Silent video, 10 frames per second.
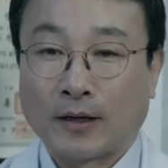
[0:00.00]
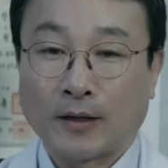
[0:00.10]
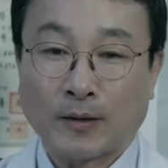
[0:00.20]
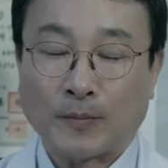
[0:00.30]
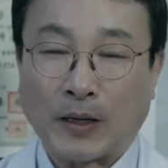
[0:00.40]

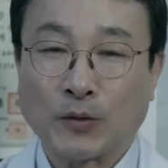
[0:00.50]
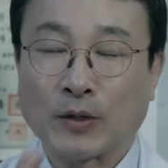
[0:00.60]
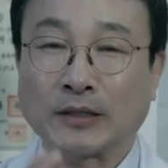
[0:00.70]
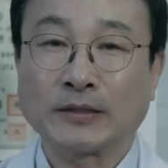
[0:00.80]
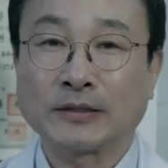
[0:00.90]

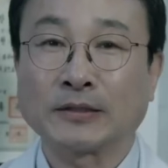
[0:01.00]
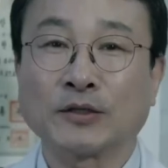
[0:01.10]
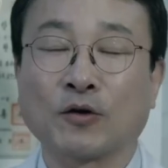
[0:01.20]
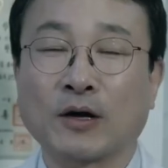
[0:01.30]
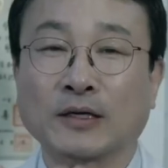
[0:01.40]
바이오가드는
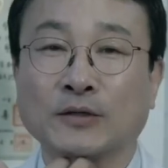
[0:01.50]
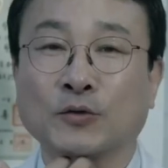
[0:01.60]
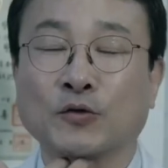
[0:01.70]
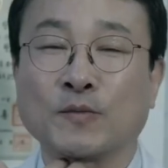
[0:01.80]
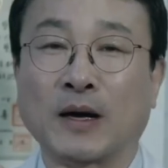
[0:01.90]
혀가
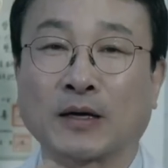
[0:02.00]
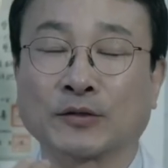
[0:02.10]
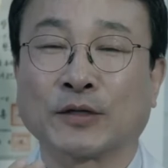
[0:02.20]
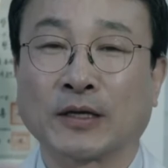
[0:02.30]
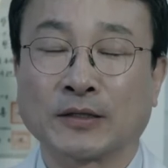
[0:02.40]
기도를 막아서
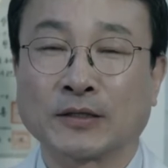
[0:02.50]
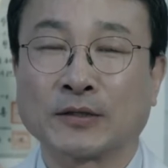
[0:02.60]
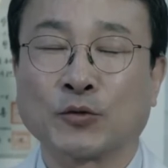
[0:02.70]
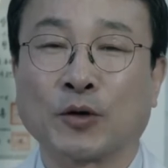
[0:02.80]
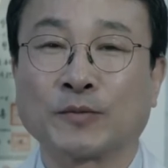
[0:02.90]
생기는
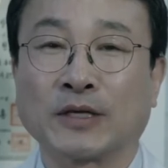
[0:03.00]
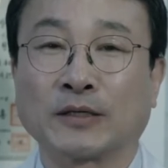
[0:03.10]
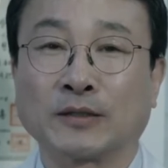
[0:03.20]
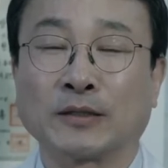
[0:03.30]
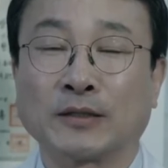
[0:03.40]
기도
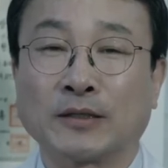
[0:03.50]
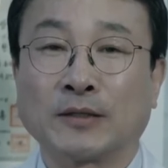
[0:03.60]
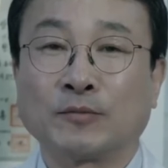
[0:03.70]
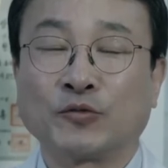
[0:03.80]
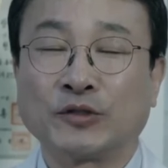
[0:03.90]
협착을
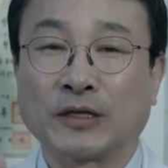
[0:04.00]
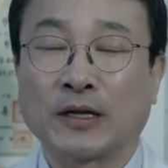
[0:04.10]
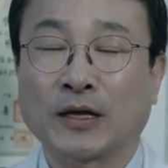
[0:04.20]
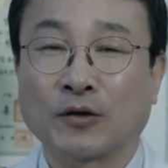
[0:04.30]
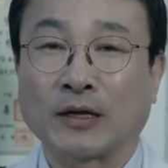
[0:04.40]
문제를
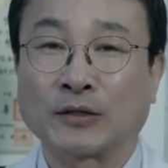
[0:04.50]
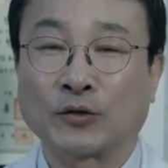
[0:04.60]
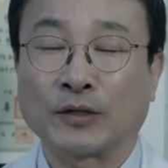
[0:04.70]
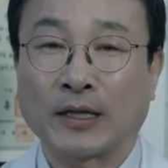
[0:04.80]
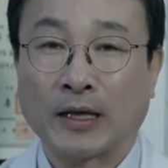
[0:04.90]
해결하는
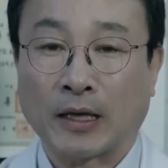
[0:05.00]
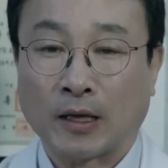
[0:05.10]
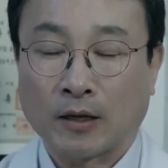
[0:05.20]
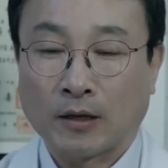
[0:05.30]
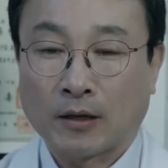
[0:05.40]
건데,